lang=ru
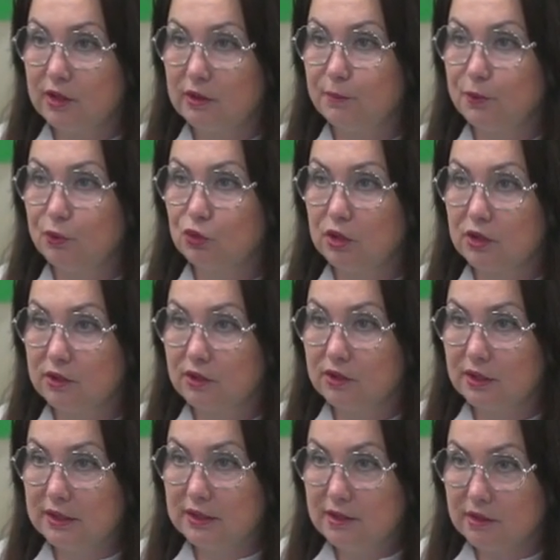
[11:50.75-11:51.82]
компьютерных
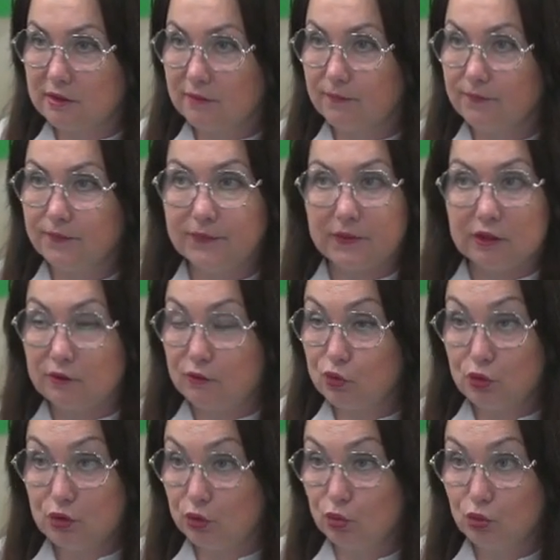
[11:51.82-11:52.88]
игр, это
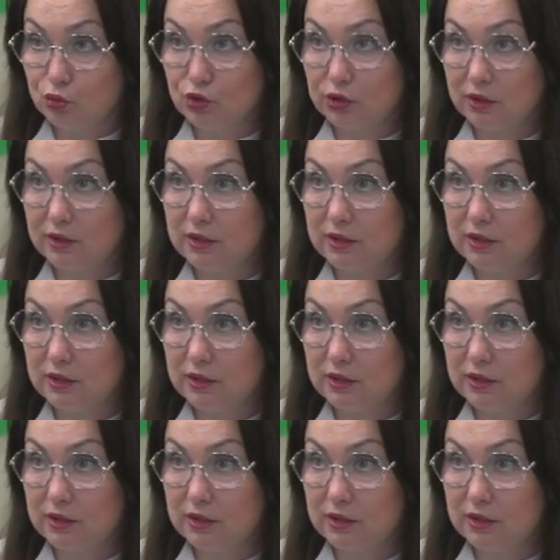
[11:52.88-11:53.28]
все не нужно.